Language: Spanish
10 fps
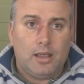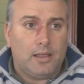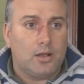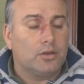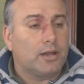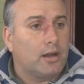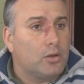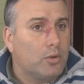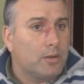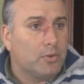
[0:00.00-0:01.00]
de eh, encontrar
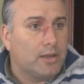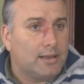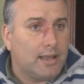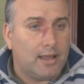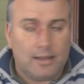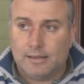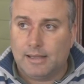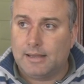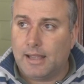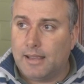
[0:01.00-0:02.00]
el cuerpo de esta,
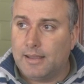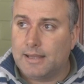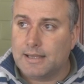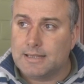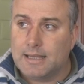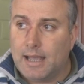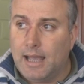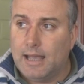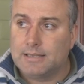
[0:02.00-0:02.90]
de esta, de esta chica,